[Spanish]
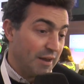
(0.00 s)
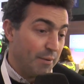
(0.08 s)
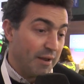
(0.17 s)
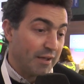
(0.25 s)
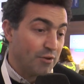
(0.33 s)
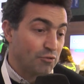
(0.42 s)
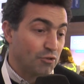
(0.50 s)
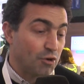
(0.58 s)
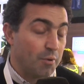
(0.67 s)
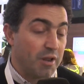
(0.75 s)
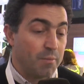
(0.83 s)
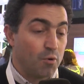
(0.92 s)
La verdad que
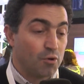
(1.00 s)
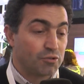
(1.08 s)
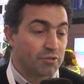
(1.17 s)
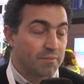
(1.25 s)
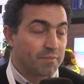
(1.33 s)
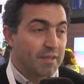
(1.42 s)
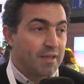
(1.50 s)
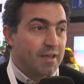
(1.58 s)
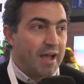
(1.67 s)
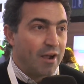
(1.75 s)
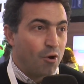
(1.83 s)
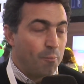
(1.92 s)
nosotros venimos
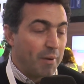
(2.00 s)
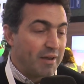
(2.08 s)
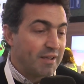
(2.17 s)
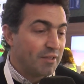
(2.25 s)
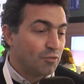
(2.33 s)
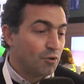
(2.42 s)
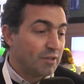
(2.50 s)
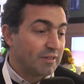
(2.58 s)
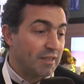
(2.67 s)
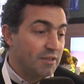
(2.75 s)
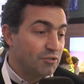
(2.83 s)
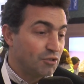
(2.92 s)
acompañando
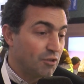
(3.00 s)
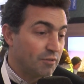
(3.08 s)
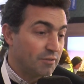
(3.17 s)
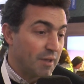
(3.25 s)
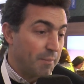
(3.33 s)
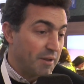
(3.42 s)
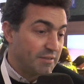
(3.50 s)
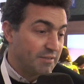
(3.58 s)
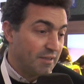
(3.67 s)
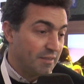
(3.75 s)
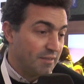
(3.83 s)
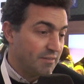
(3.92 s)
esta edición de
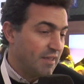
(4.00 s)
Apresid